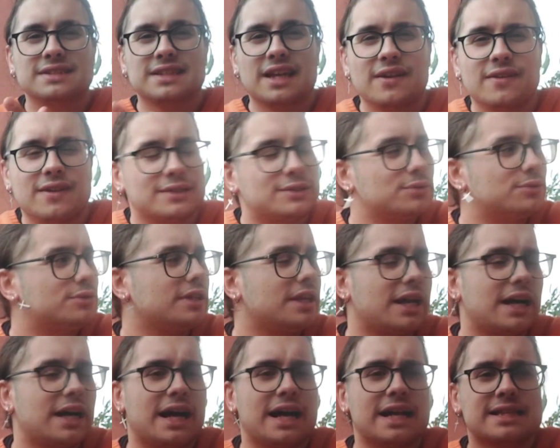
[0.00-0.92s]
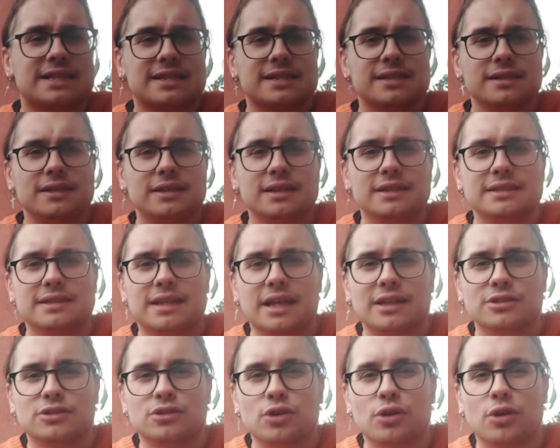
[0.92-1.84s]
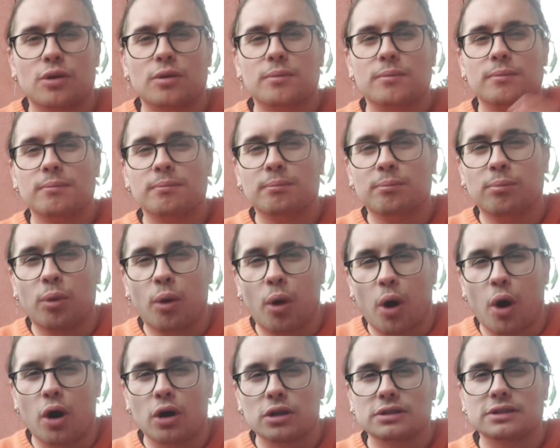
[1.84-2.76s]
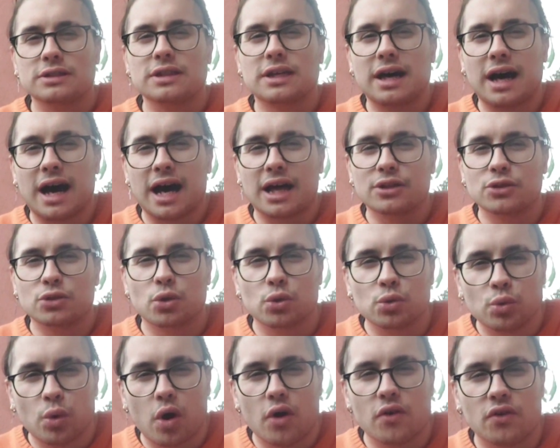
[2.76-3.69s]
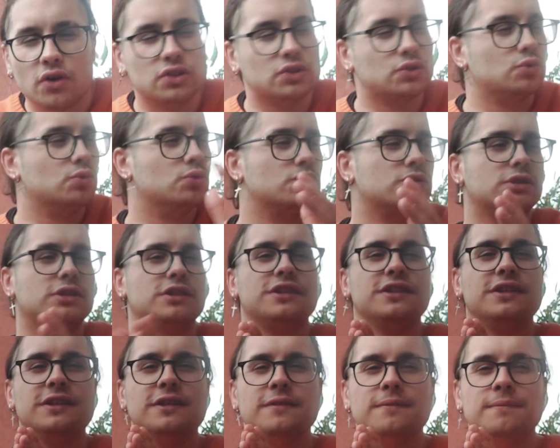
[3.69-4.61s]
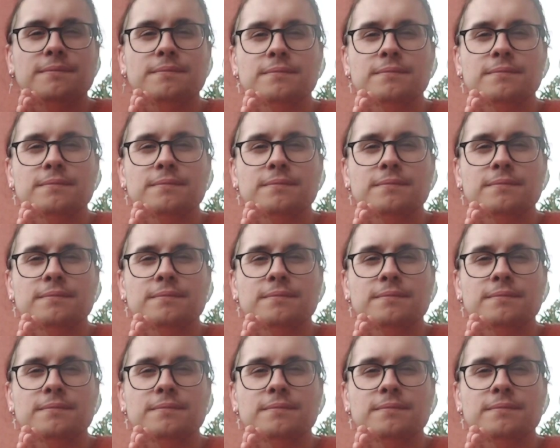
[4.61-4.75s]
Salve a tutti ragazzi, intanto buon anno nuovo a tutti.